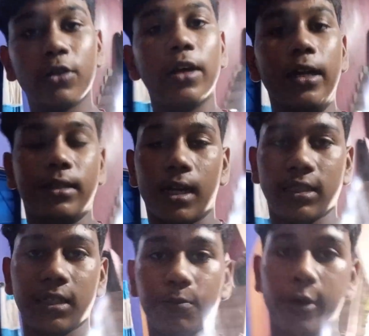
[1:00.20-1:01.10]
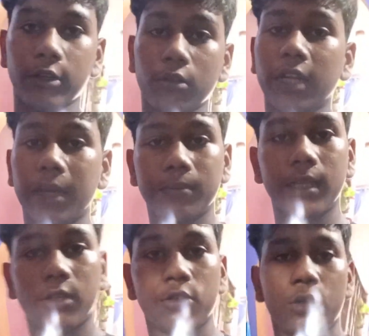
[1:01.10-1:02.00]
তো গাছ চার্জিং পয়েন্ট তো টাইপ সি
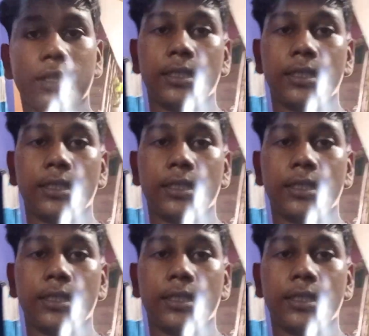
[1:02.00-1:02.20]
তো চলে এসছে